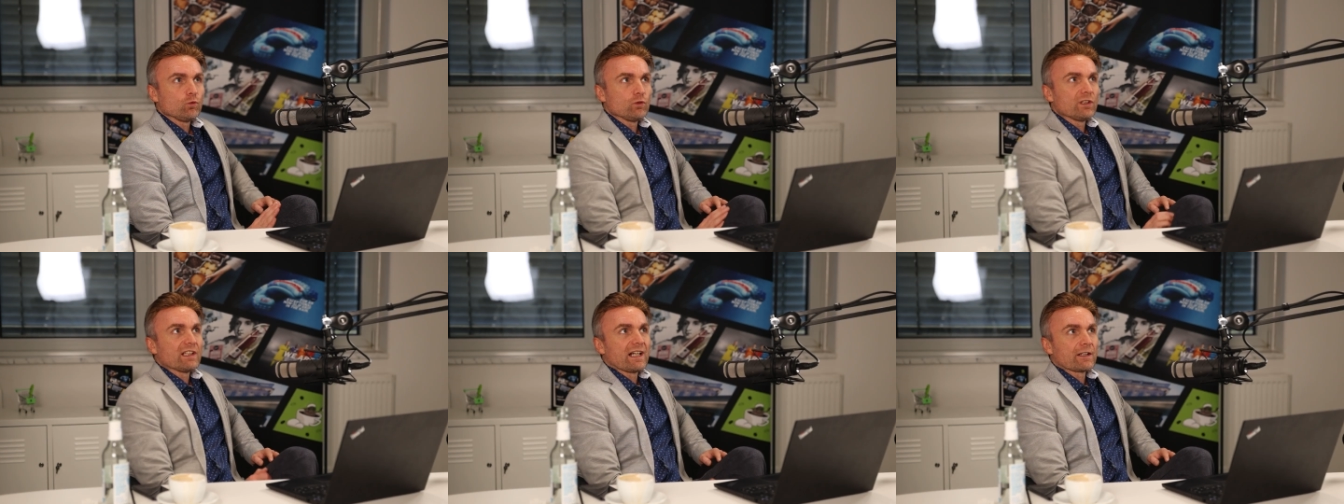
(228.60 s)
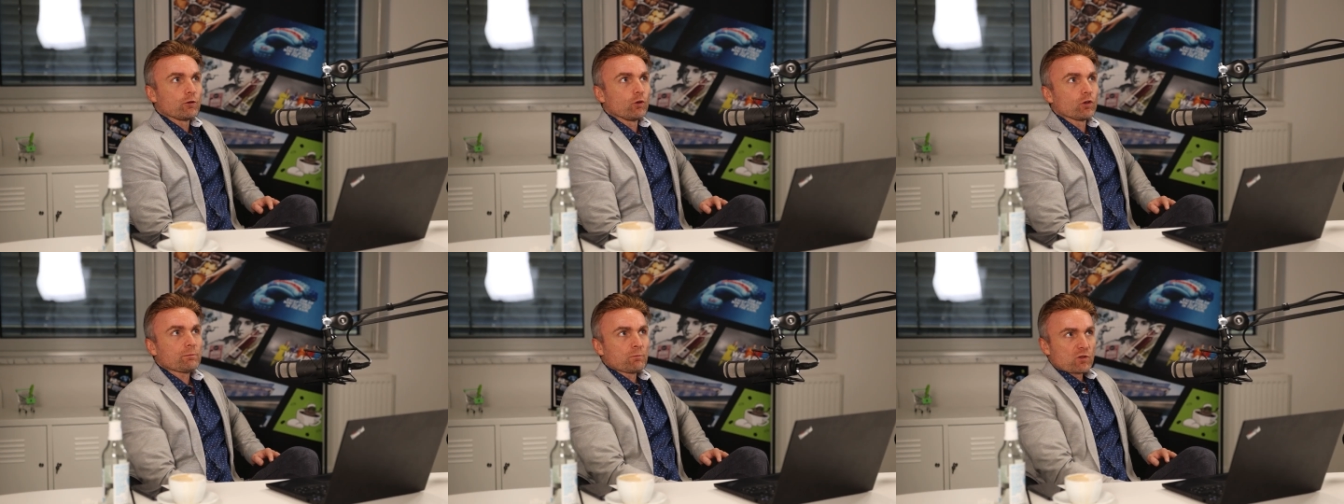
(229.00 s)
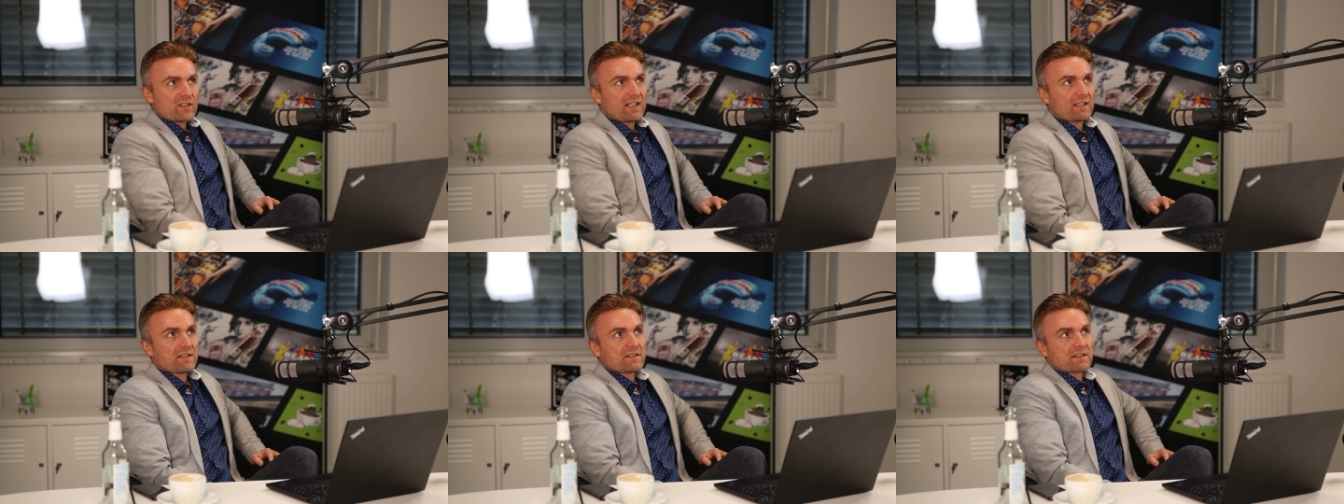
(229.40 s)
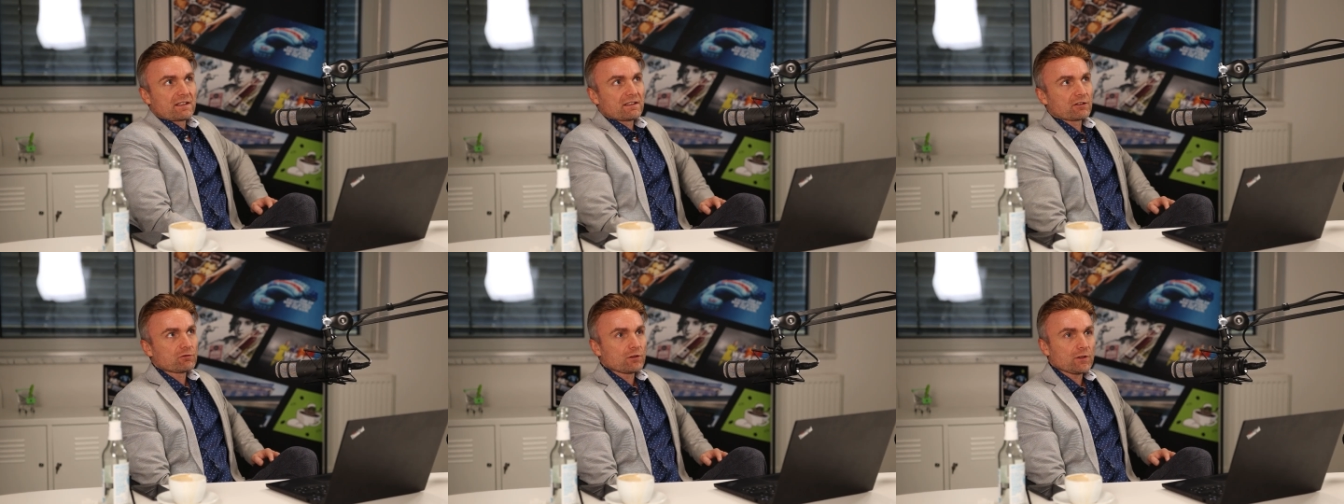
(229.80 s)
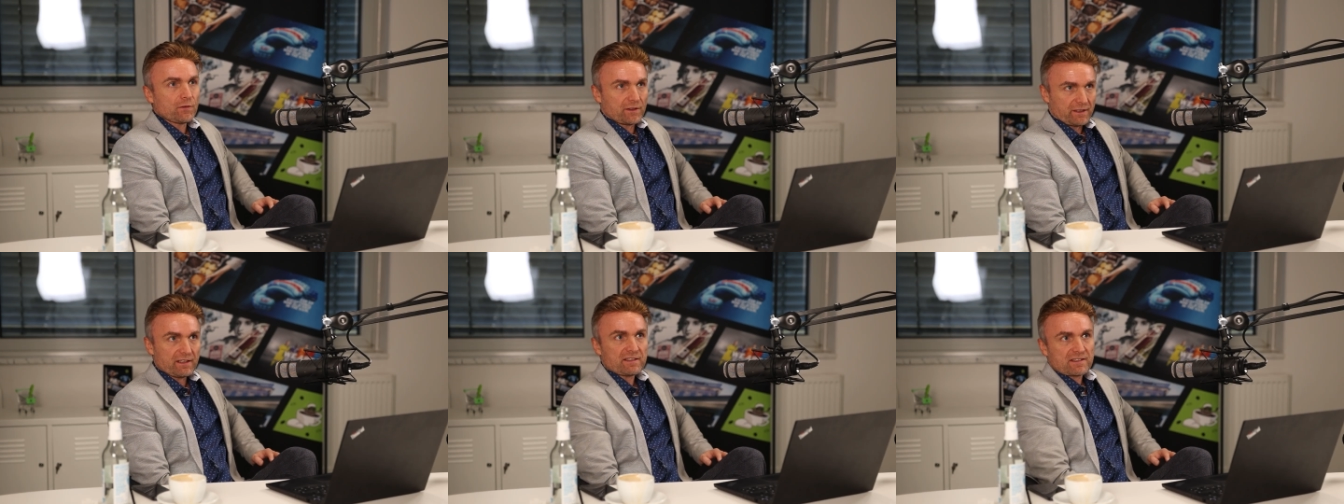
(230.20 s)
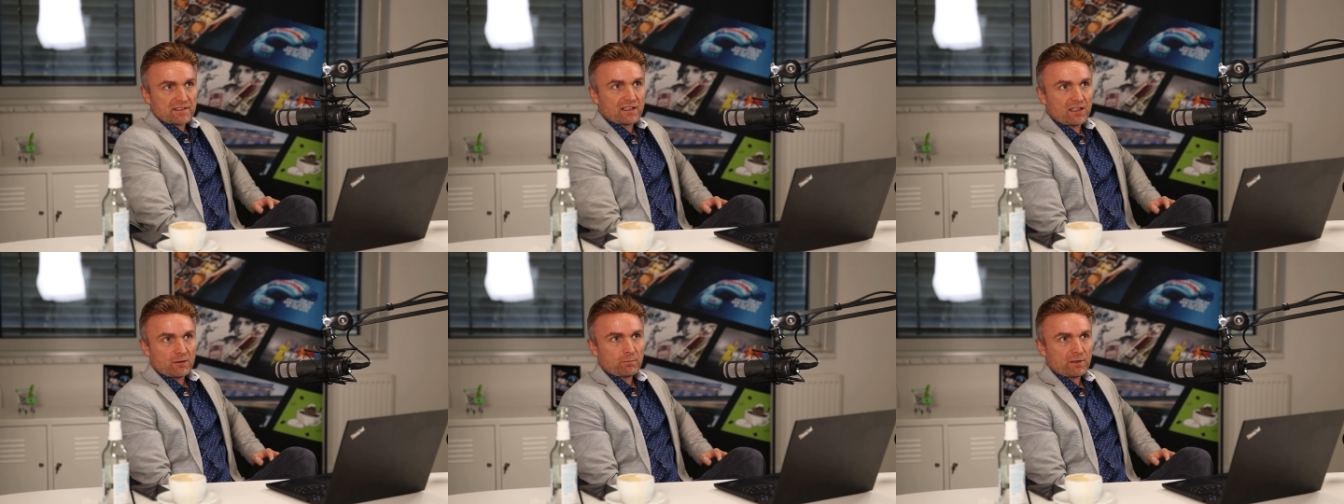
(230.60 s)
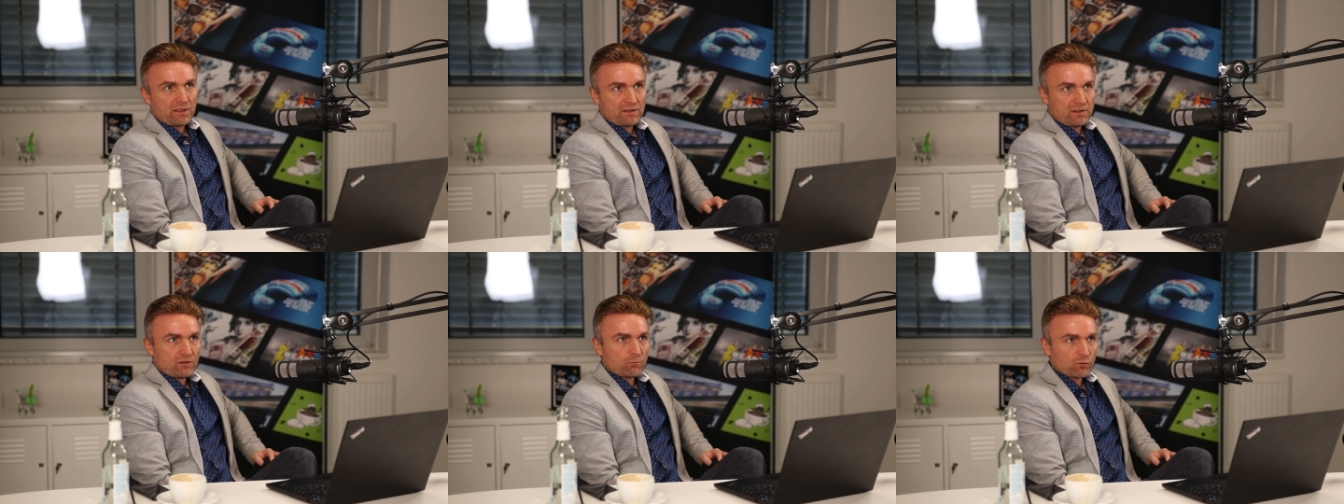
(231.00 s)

einen Algorithmus hast, der natürlich vernetzt arbeitet,